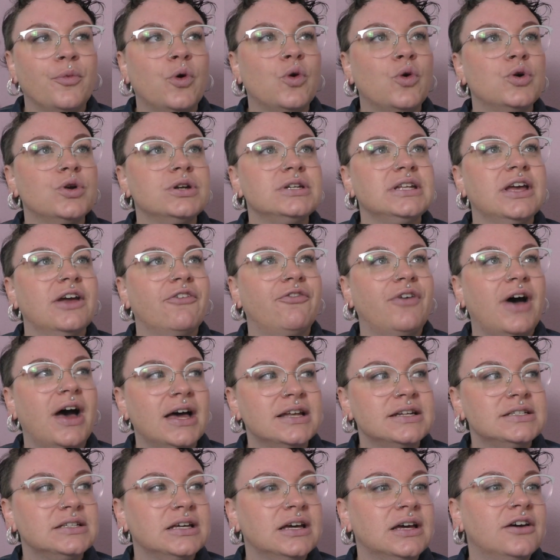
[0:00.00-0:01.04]
und ihr
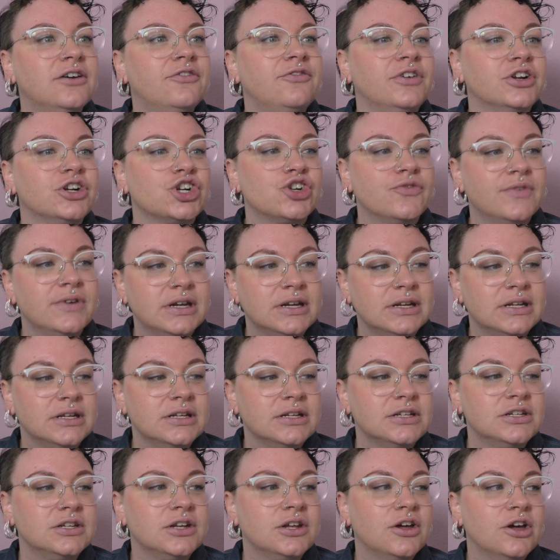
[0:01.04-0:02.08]
Vater
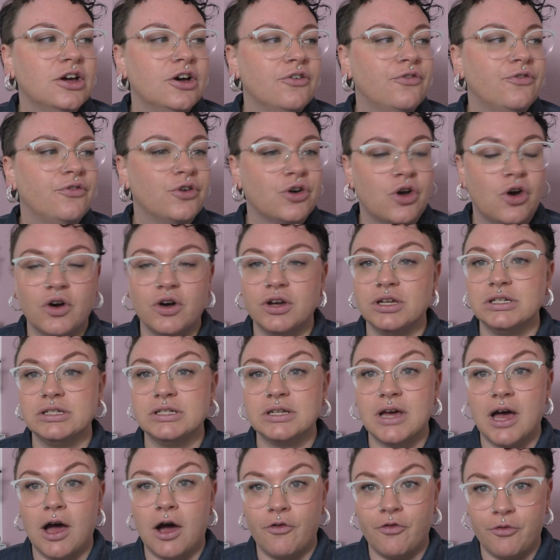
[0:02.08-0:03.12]
verschwindet von heute
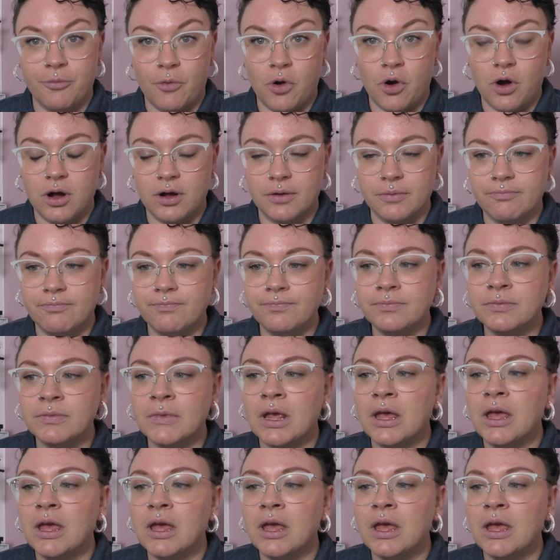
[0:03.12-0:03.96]
auf morgen.